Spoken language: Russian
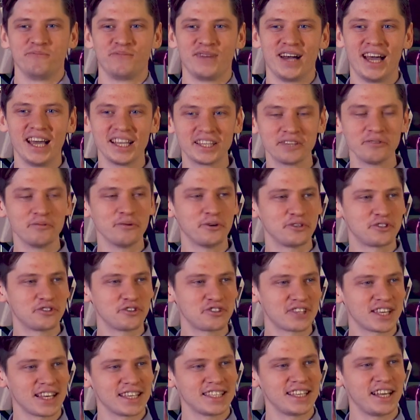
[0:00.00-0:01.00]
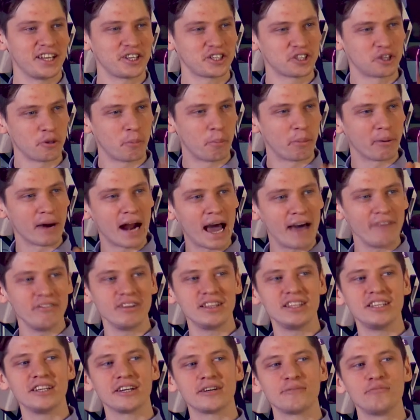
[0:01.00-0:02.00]
Поэтому Иисус сказал, что
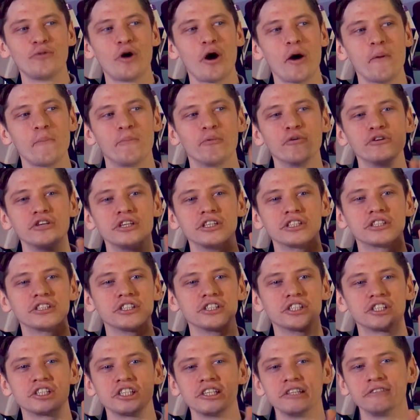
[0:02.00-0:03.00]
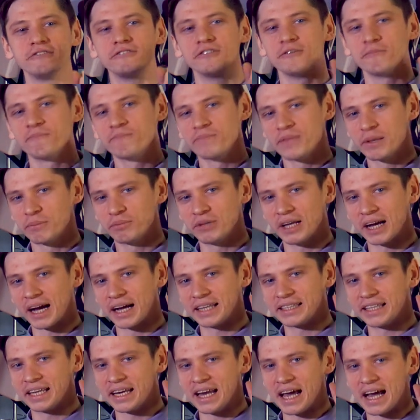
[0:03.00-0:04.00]
праведник мой будет жив
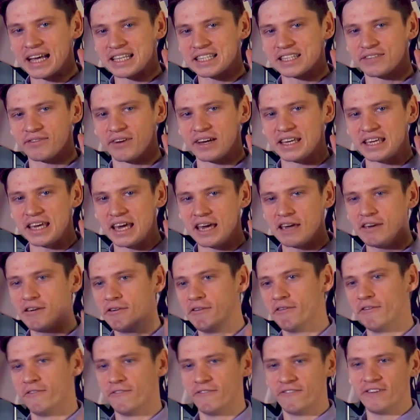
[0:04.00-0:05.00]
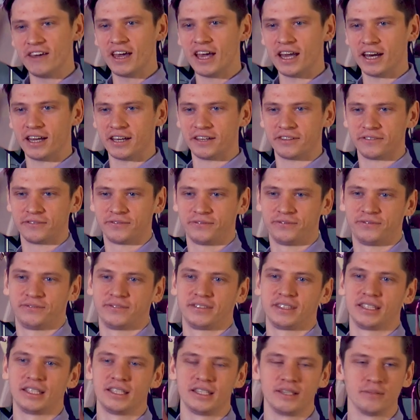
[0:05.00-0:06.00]
благодаря своей вере.
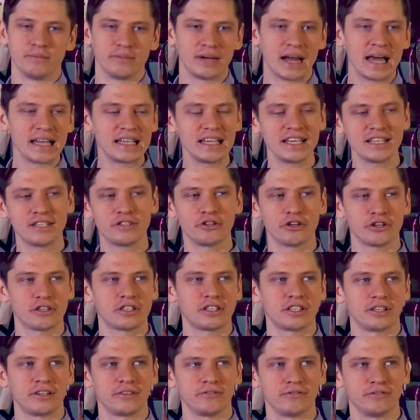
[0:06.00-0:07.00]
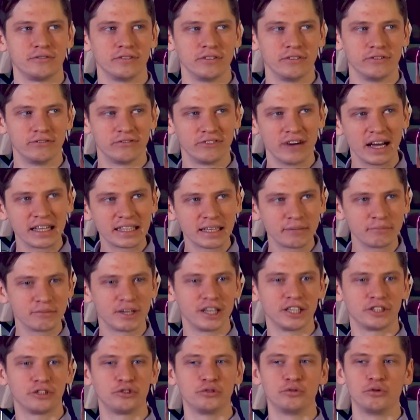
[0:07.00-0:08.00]
Братья и сестры, в этом
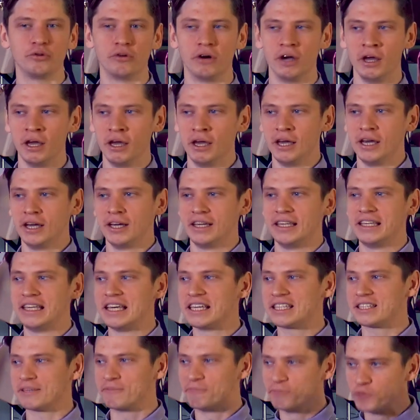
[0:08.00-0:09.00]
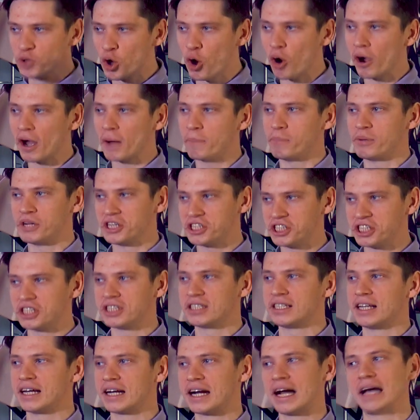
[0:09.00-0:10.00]
году есть много
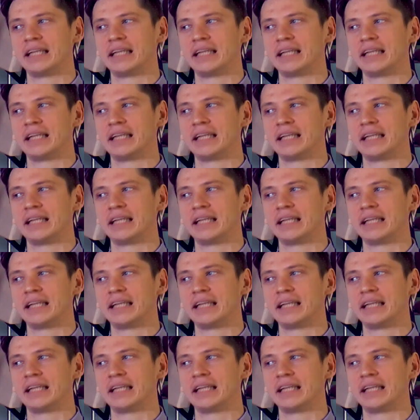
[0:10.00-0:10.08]
причин для